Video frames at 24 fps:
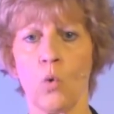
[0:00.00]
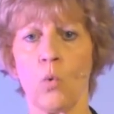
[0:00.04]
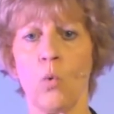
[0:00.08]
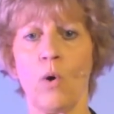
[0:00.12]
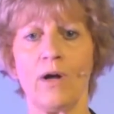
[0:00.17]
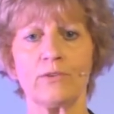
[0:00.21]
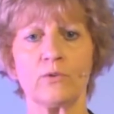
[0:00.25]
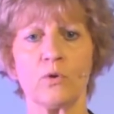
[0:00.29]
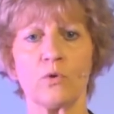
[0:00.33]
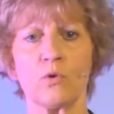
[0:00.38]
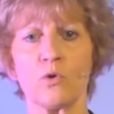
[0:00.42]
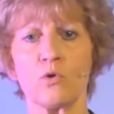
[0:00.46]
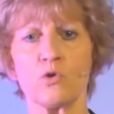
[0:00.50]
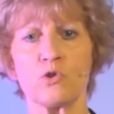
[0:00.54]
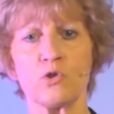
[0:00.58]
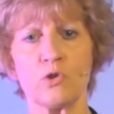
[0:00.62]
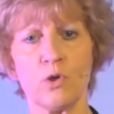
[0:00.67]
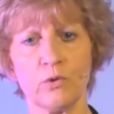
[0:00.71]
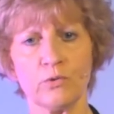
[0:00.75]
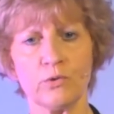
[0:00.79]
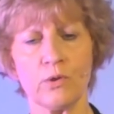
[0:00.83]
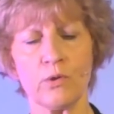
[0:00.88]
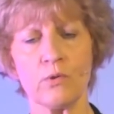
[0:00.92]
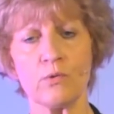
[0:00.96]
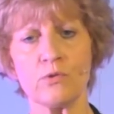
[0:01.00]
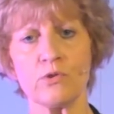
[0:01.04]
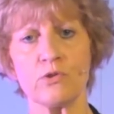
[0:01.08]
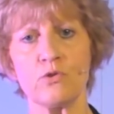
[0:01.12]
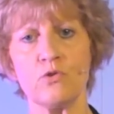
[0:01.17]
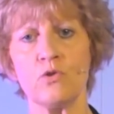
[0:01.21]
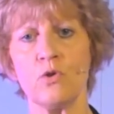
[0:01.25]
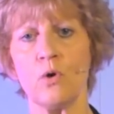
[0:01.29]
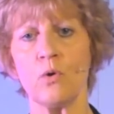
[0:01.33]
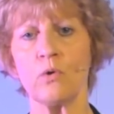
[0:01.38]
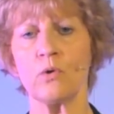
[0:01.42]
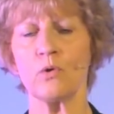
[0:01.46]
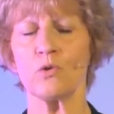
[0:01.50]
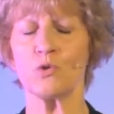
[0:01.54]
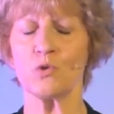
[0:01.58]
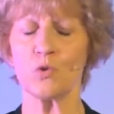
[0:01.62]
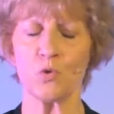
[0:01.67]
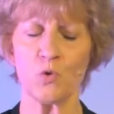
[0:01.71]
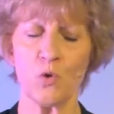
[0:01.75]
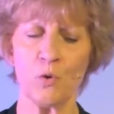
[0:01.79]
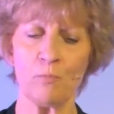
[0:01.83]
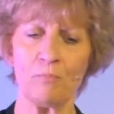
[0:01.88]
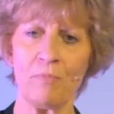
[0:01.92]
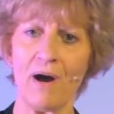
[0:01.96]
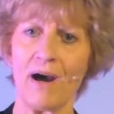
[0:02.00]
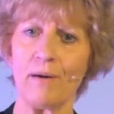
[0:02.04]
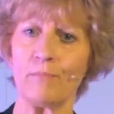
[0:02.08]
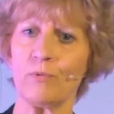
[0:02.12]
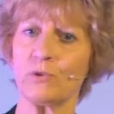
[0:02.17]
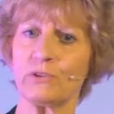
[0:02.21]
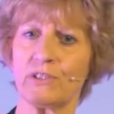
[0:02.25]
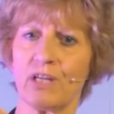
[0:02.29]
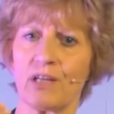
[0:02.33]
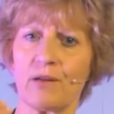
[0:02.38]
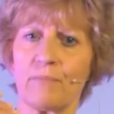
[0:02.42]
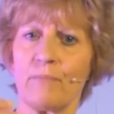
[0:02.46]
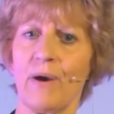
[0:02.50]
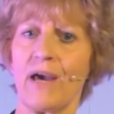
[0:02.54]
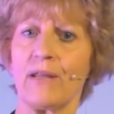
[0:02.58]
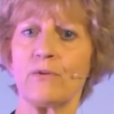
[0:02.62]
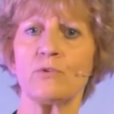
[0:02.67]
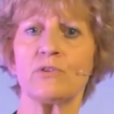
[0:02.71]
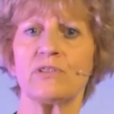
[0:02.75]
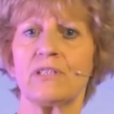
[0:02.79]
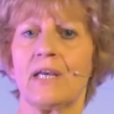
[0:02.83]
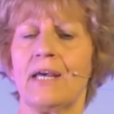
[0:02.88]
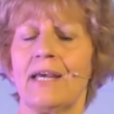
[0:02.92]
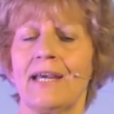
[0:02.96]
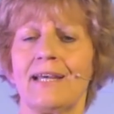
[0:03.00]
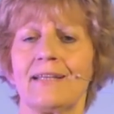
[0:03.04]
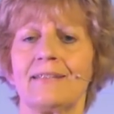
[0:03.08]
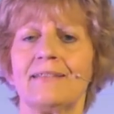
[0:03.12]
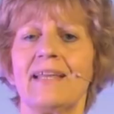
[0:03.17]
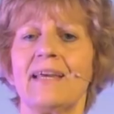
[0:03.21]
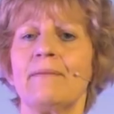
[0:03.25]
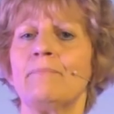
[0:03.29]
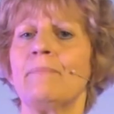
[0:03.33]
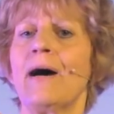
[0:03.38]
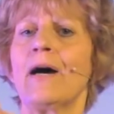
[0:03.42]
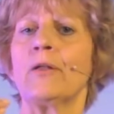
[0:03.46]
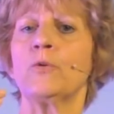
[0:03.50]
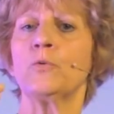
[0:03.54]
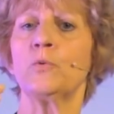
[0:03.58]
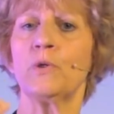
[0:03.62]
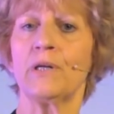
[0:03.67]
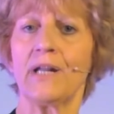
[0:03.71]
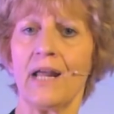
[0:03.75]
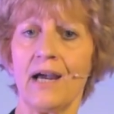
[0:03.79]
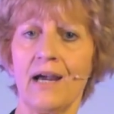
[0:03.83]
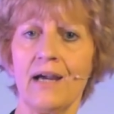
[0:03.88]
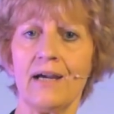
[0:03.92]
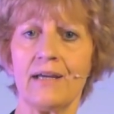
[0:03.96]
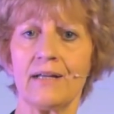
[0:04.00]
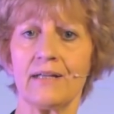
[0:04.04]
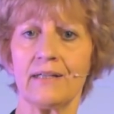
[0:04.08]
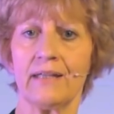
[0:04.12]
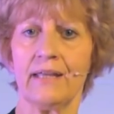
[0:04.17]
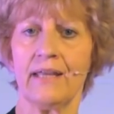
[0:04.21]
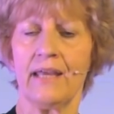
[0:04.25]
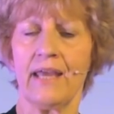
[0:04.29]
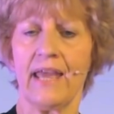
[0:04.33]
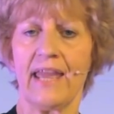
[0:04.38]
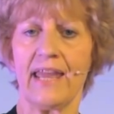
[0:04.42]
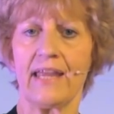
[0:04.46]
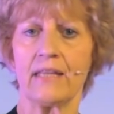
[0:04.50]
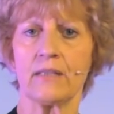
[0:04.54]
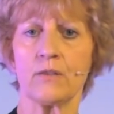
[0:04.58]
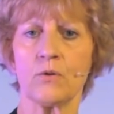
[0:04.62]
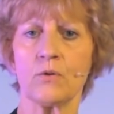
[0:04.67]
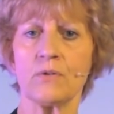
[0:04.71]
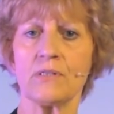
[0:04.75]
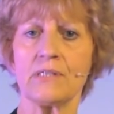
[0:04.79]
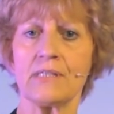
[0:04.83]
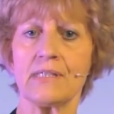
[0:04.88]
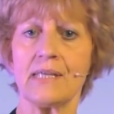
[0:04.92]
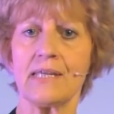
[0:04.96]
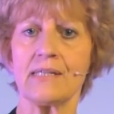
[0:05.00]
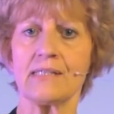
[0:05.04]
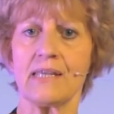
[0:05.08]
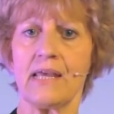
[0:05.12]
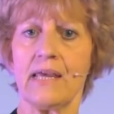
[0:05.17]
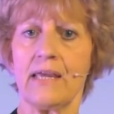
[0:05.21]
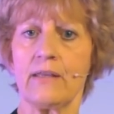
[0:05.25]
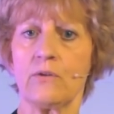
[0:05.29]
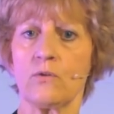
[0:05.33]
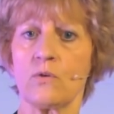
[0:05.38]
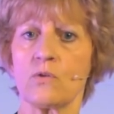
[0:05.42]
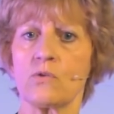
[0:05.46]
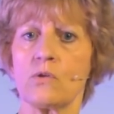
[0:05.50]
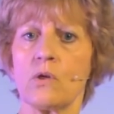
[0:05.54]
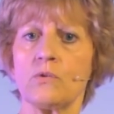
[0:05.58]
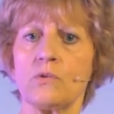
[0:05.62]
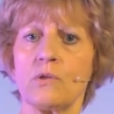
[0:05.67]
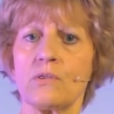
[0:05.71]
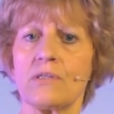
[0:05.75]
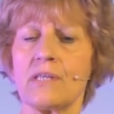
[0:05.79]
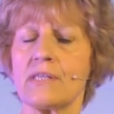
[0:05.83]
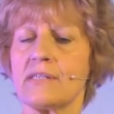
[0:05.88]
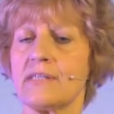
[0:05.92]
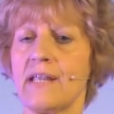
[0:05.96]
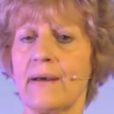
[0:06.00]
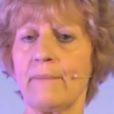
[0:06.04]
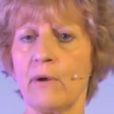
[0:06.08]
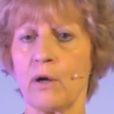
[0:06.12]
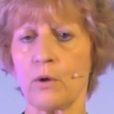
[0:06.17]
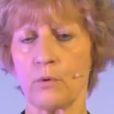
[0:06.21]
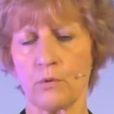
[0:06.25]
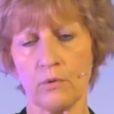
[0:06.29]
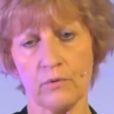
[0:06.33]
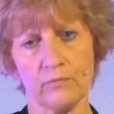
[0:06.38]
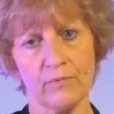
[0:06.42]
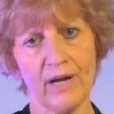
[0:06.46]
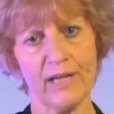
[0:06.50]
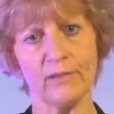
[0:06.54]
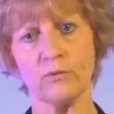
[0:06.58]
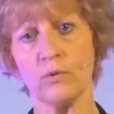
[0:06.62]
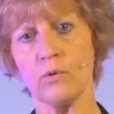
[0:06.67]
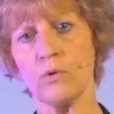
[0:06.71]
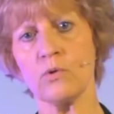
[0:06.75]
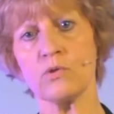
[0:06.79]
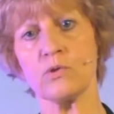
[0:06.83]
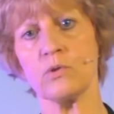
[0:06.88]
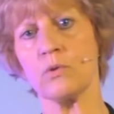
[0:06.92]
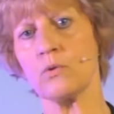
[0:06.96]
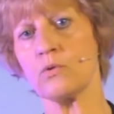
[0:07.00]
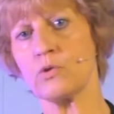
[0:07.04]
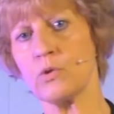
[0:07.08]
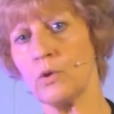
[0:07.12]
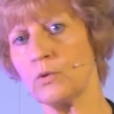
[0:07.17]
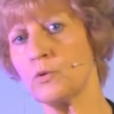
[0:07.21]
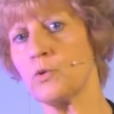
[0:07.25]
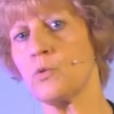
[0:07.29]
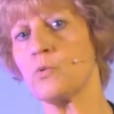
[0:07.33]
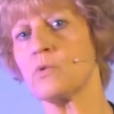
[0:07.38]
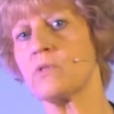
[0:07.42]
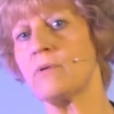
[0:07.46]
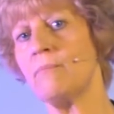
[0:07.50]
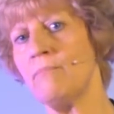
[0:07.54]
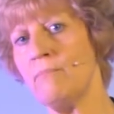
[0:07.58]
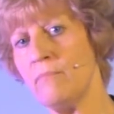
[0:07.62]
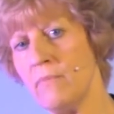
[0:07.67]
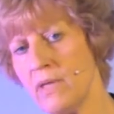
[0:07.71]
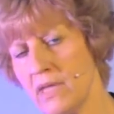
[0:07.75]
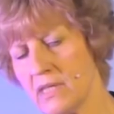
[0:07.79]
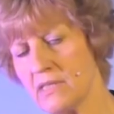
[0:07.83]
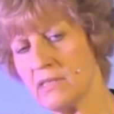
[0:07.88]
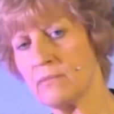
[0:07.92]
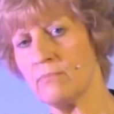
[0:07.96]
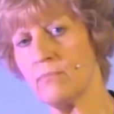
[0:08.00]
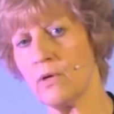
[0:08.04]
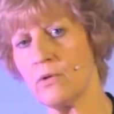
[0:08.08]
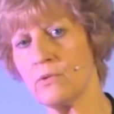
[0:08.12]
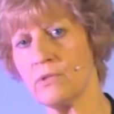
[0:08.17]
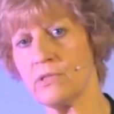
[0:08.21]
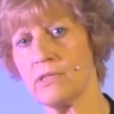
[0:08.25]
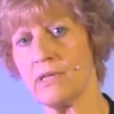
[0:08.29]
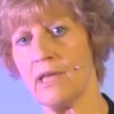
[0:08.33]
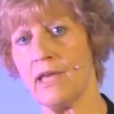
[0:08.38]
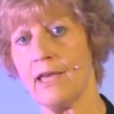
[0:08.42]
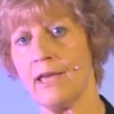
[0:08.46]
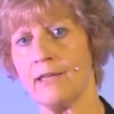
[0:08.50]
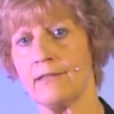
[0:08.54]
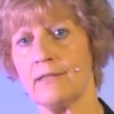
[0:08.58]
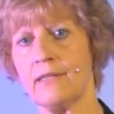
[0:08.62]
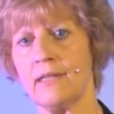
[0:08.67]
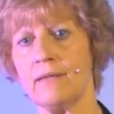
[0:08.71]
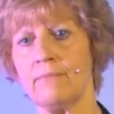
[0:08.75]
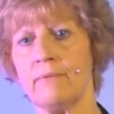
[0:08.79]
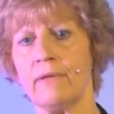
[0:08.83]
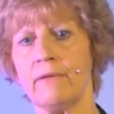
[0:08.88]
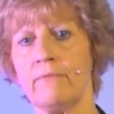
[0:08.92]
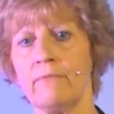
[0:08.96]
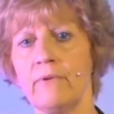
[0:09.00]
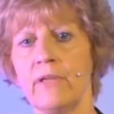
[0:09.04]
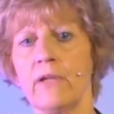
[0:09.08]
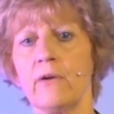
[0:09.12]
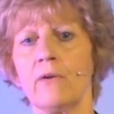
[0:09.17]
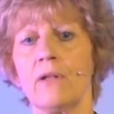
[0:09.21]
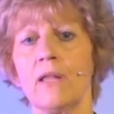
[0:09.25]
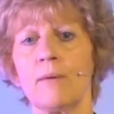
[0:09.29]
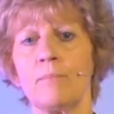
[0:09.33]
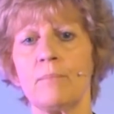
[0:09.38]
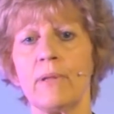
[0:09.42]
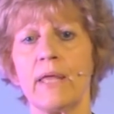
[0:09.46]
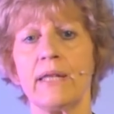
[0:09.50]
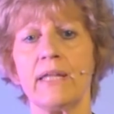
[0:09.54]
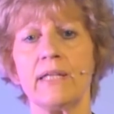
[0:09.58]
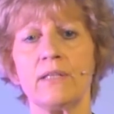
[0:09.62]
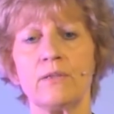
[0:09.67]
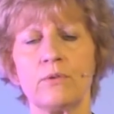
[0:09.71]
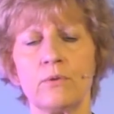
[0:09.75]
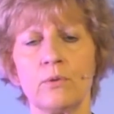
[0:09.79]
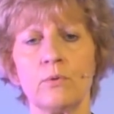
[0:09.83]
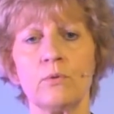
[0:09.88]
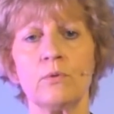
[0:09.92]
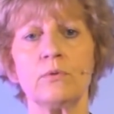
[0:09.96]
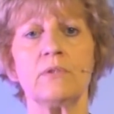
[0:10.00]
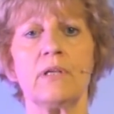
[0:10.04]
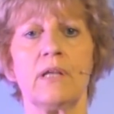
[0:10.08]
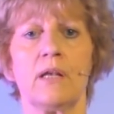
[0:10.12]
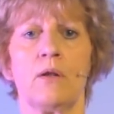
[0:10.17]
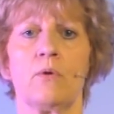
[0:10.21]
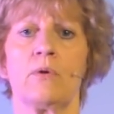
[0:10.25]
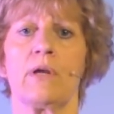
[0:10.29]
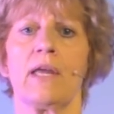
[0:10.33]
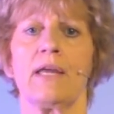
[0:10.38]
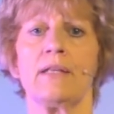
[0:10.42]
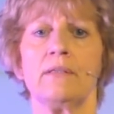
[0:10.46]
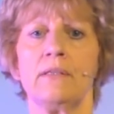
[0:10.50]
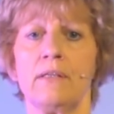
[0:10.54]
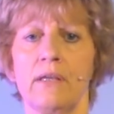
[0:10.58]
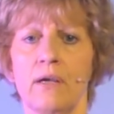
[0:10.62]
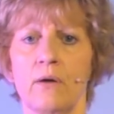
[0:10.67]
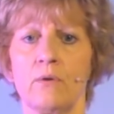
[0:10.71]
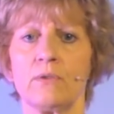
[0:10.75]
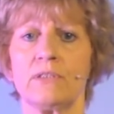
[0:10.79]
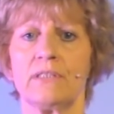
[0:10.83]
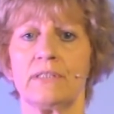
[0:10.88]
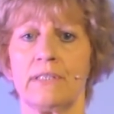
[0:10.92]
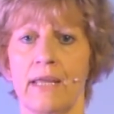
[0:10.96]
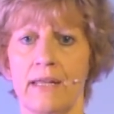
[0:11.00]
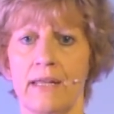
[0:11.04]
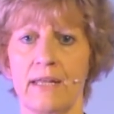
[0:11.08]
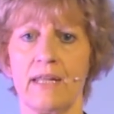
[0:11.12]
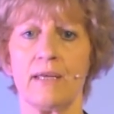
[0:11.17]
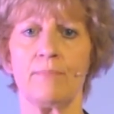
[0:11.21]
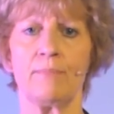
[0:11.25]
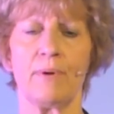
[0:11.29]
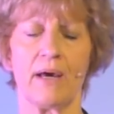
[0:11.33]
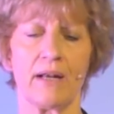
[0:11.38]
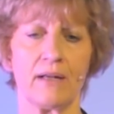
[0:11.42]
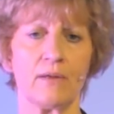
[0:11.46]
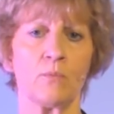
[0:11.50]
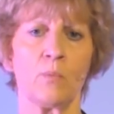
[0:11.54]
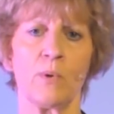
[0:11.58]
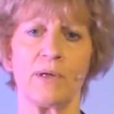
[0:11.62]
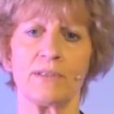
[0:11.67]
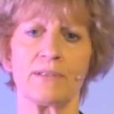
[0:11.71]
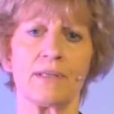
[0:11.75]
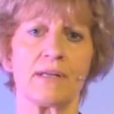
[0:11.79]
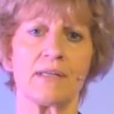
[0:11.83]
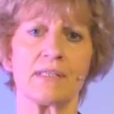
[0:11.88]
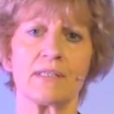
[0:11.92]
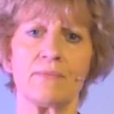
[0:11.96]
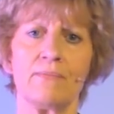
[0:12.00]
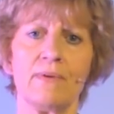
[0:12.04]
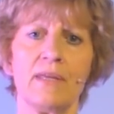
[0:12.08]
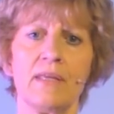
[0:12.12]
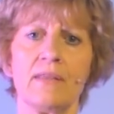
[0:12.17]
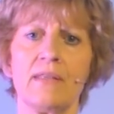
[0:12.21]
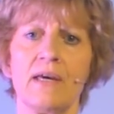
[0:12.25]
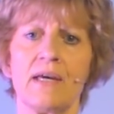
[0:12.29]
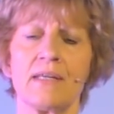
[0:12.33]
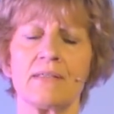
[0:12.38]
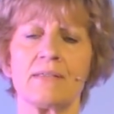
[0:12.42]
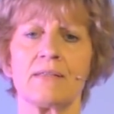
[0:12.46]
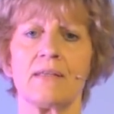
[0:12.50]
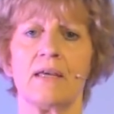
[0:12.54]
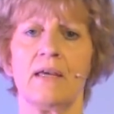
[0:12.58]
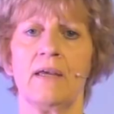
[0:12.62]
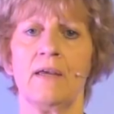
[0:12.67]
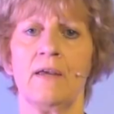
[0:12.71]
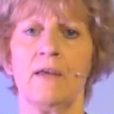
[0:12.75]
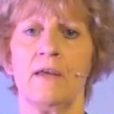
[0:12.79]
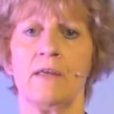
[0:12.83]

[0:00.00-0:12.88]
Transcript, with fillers: Cuando nosotros no nos ocupamos, hermanos, de madurar, entonces nosotros estamos robándonos nosotros mismos de vivir la plenitud de lo que Dios tiene para nuestras vidas.